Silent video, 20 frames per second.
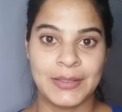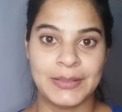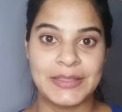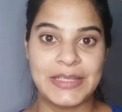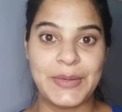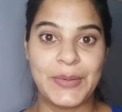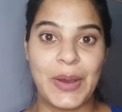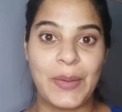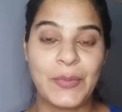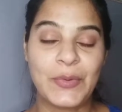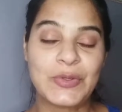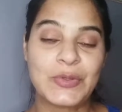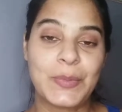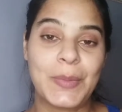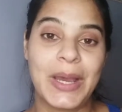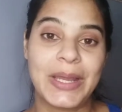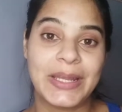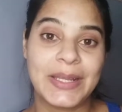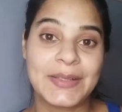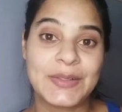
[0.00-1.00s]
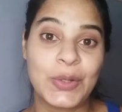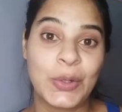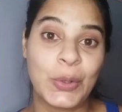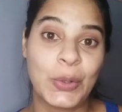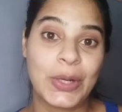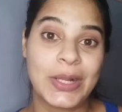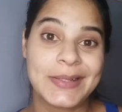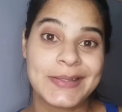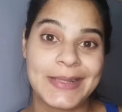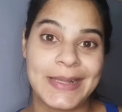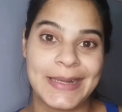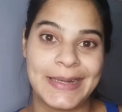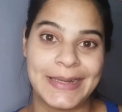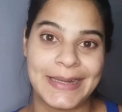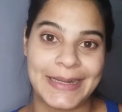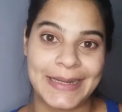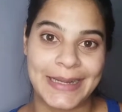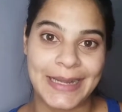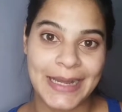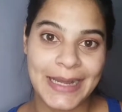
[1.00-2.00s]
Llevamos varias horas en
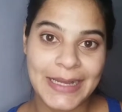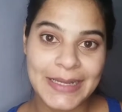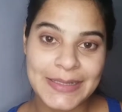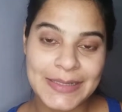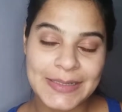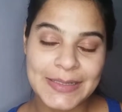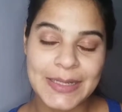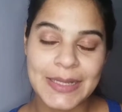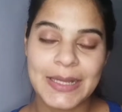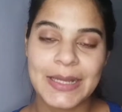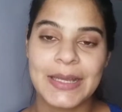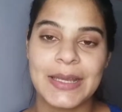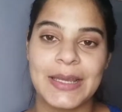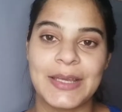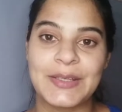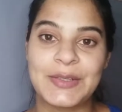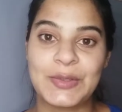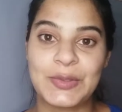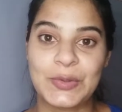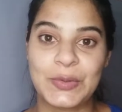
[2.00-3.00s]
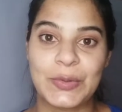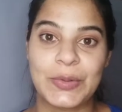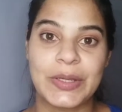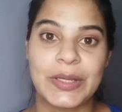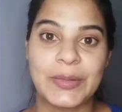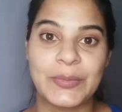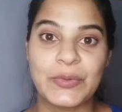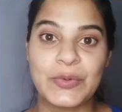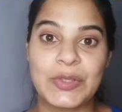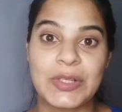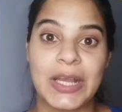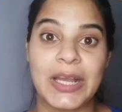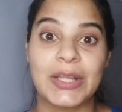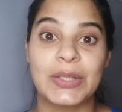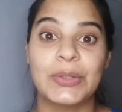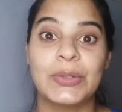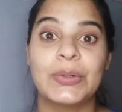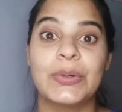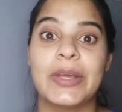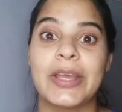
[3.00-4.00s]
la casa, estuve
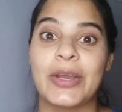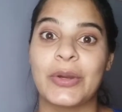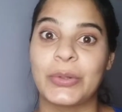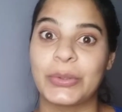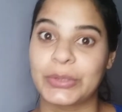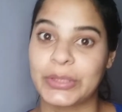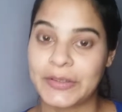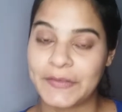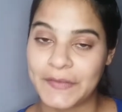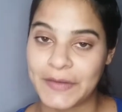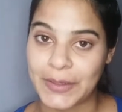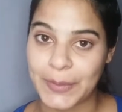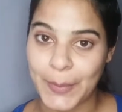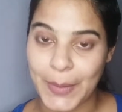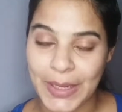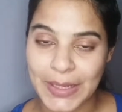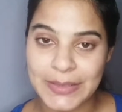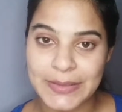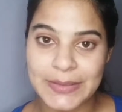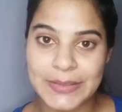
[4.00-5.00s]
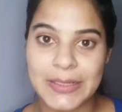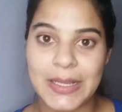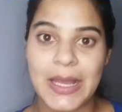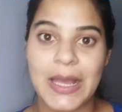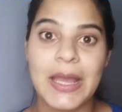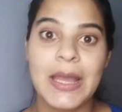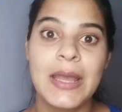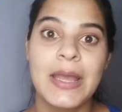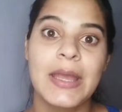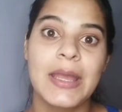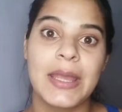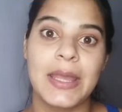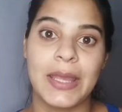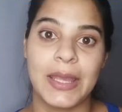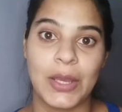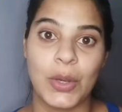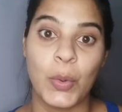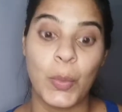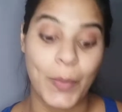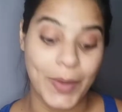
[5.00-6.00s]
buscando en otra farmacia
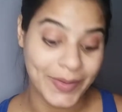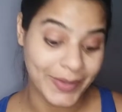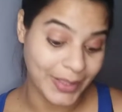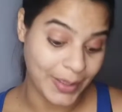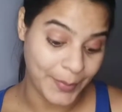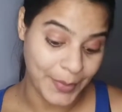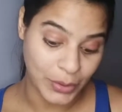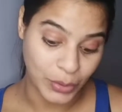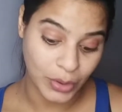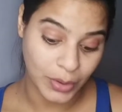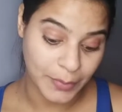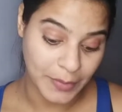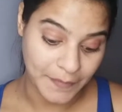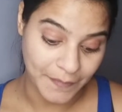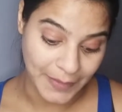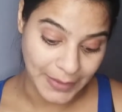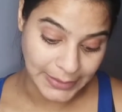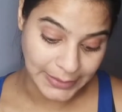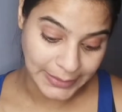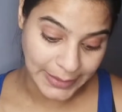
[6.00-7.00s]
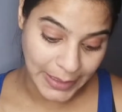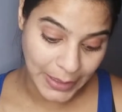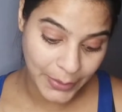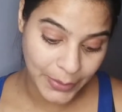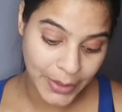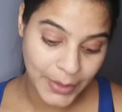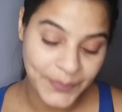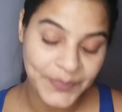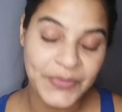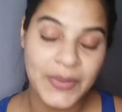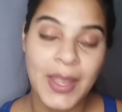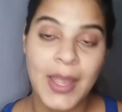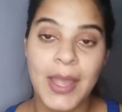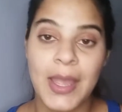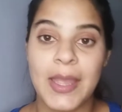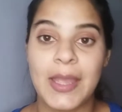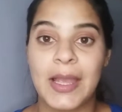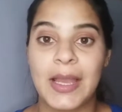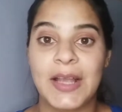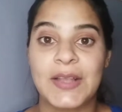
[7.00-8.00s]
eh, un medicamento que me faltaba.
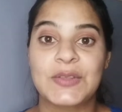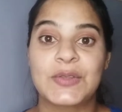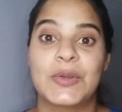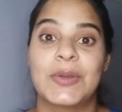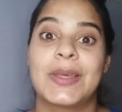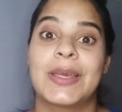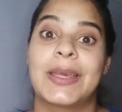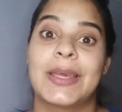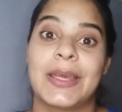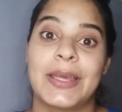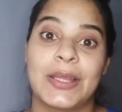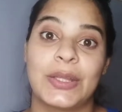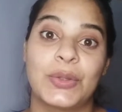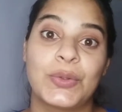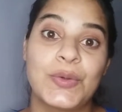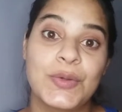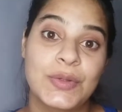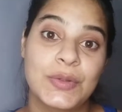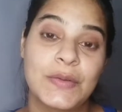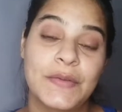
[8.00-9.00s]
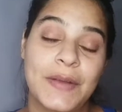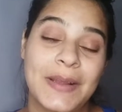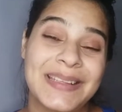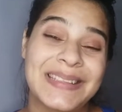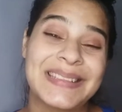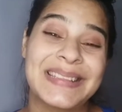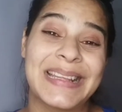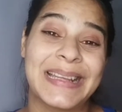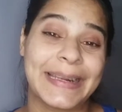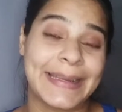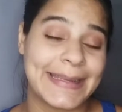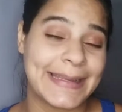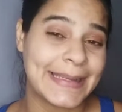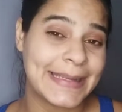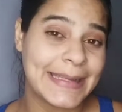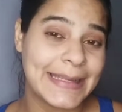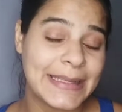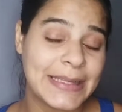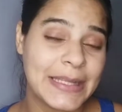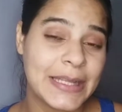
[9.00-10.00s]
En caso de que tú sufras de
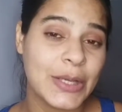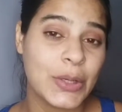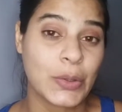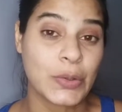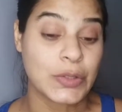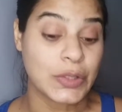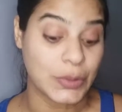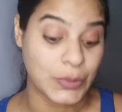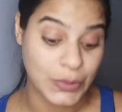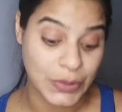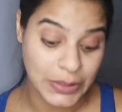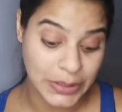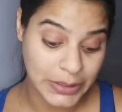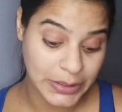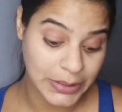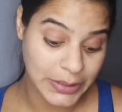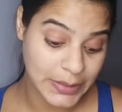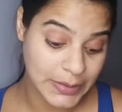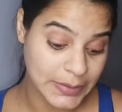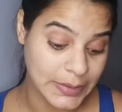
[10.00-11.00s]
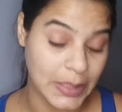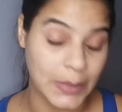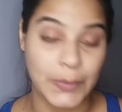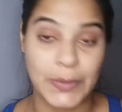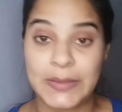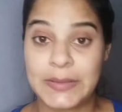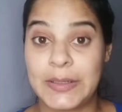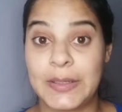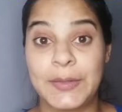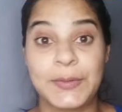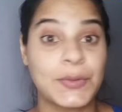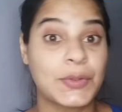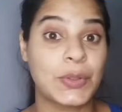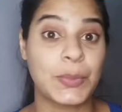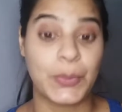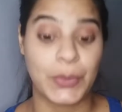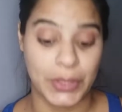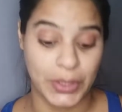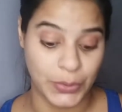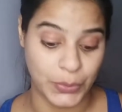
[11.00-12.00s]
rinitis o sinusitis, tal vez esto te
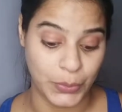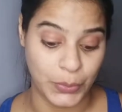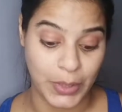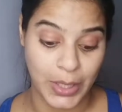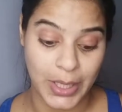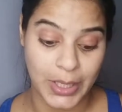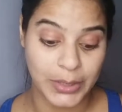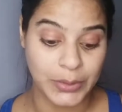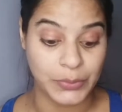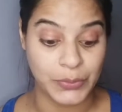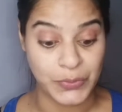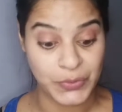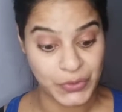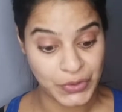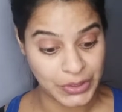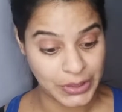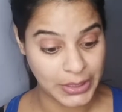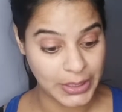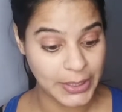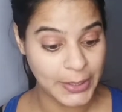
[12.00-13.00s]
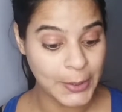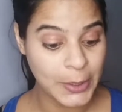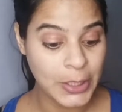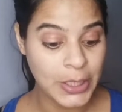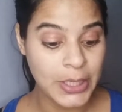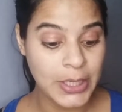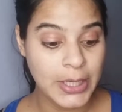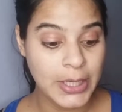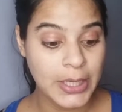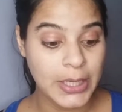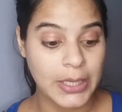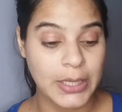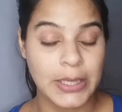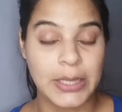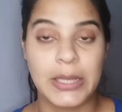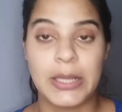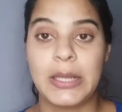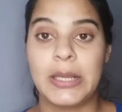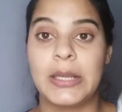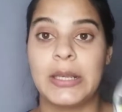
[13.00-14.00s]
pueda ayudar, no sé.
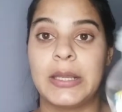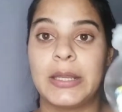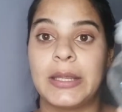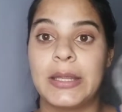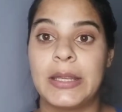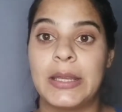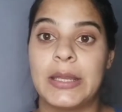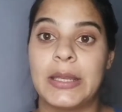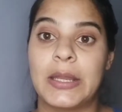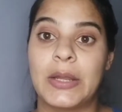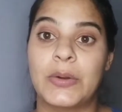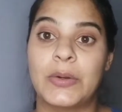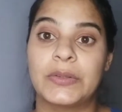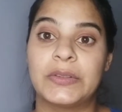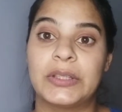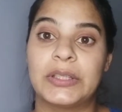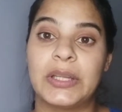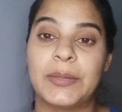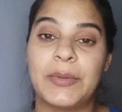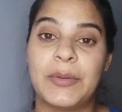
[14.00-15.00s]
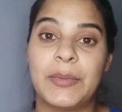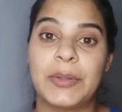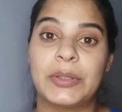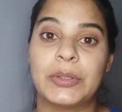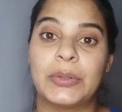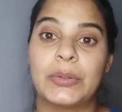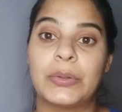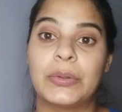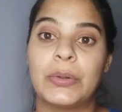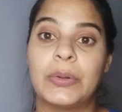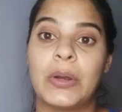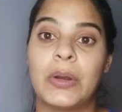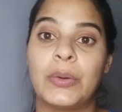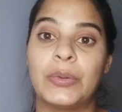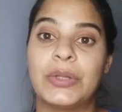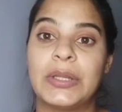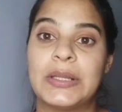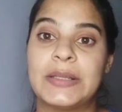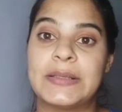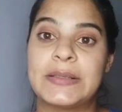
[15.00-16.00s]
El ginecosteta me mandó a
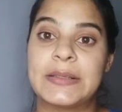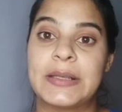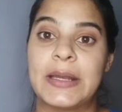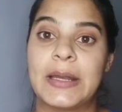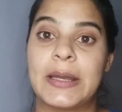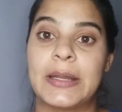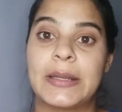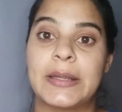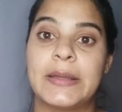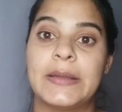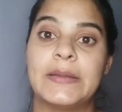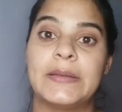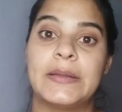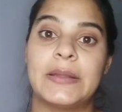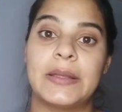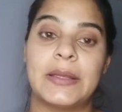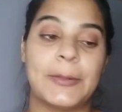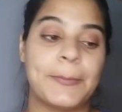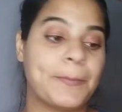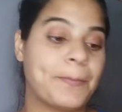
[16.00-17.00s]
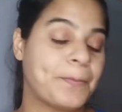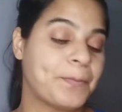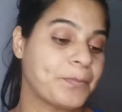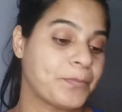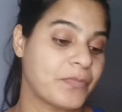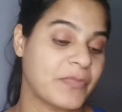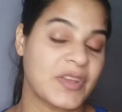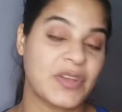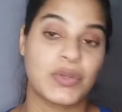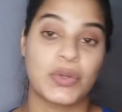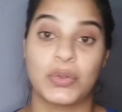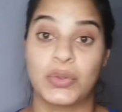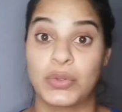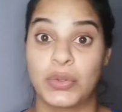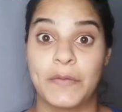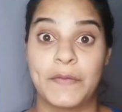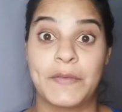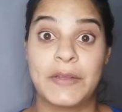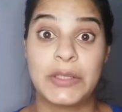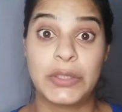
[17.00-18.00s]
utilizar este, mm,
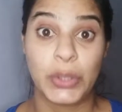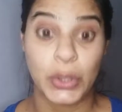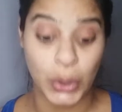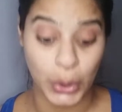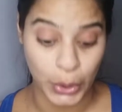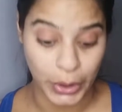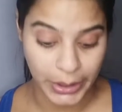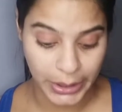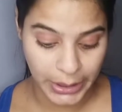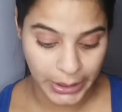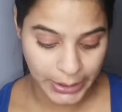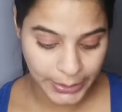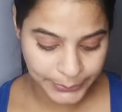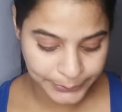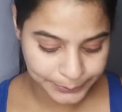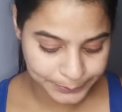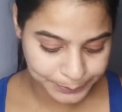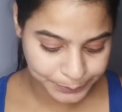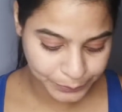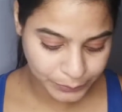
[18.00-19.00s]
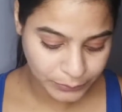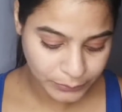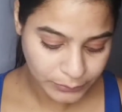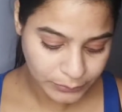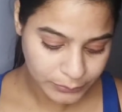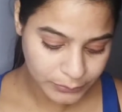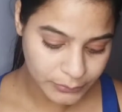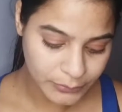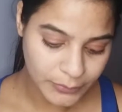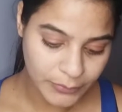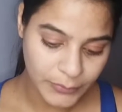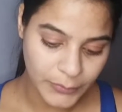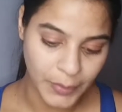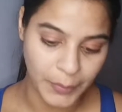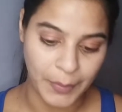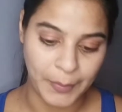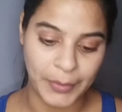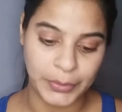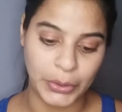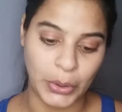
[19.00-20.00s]
solución fisiológica.
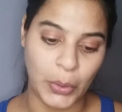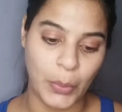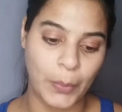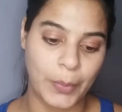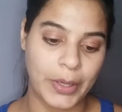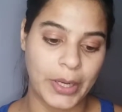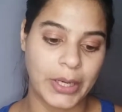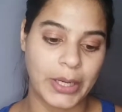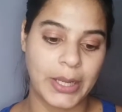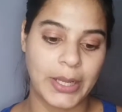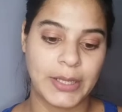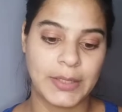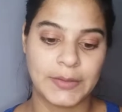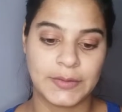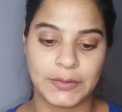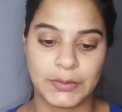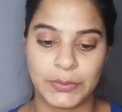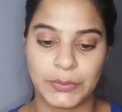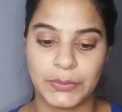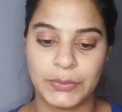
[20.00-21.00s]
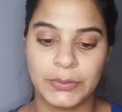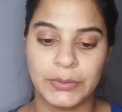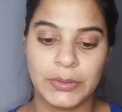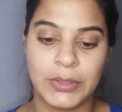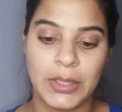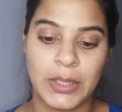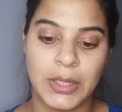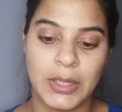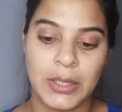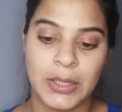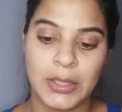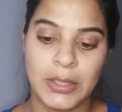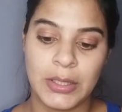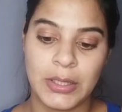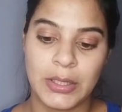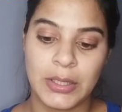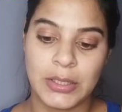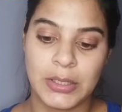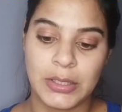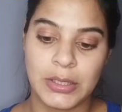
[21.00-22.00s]
Me mandó a comprar esto.
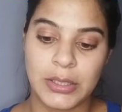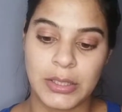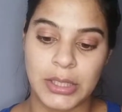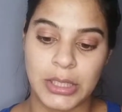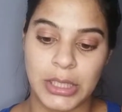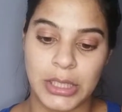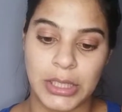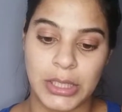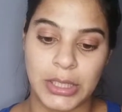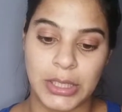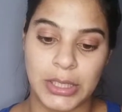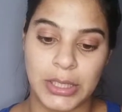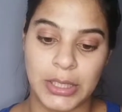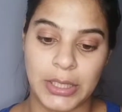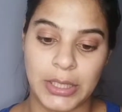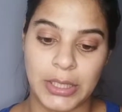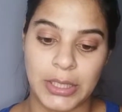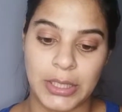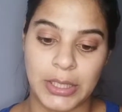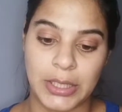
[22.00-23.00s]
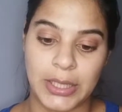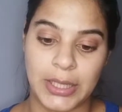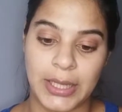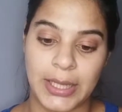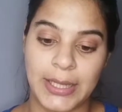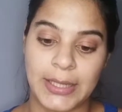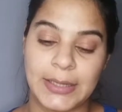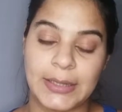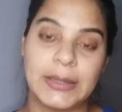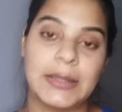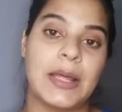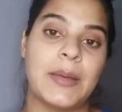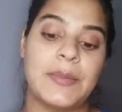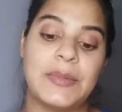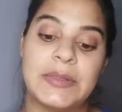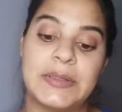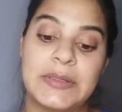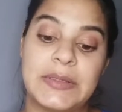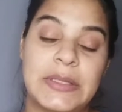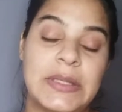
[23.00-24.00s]
Eh,
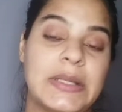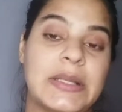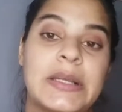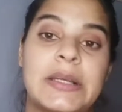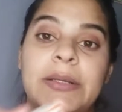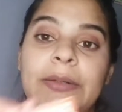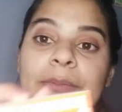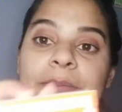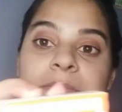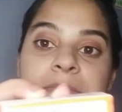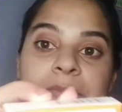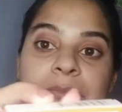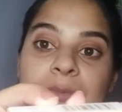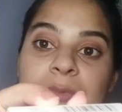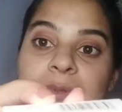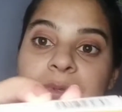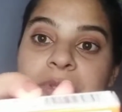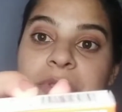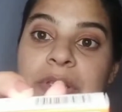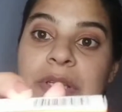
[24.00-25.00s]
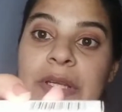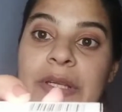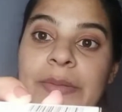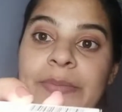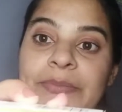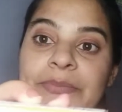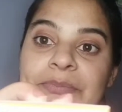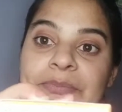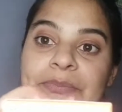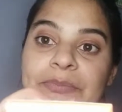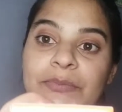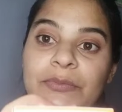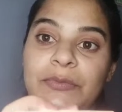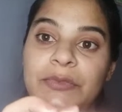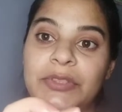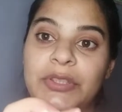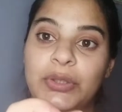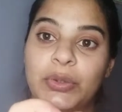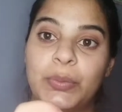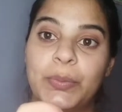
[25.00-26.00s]
gentamicina, no sé
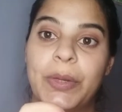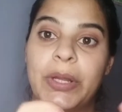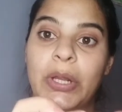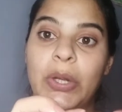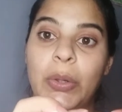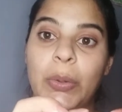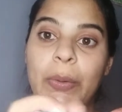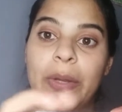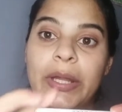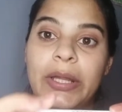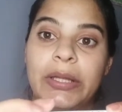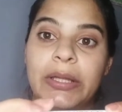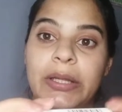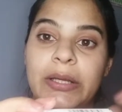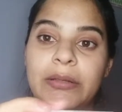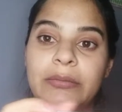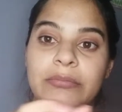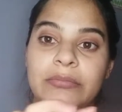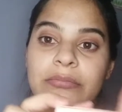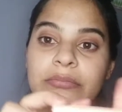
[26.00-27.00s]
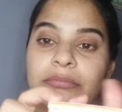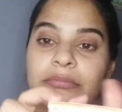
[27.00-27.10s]
si en tu país lo vendan.